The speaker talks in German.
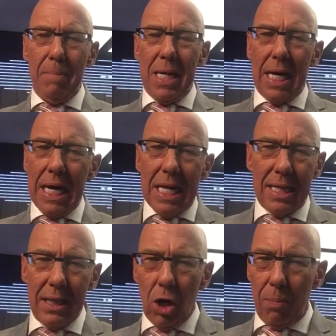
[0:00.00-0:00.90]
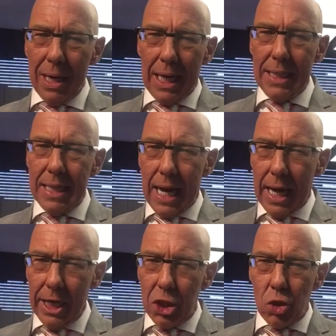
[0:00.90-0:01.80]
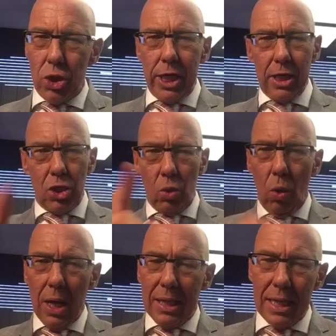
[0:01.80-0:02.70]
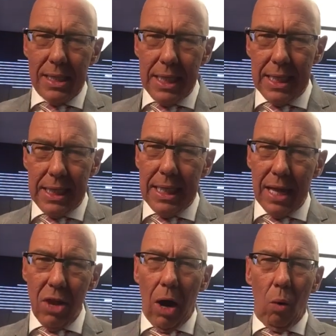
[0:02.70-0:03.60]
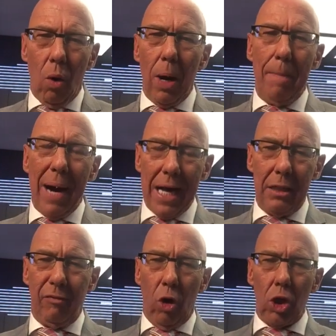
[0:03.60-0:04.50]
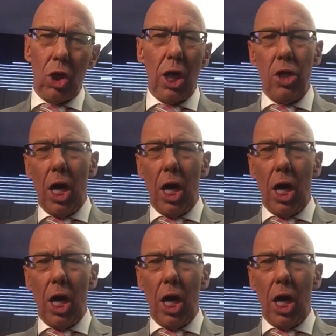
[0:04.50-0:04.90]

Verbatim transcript: mir dann auch mal eine Nachricht zu schicken, so dass ich die dann auch beantworten kann.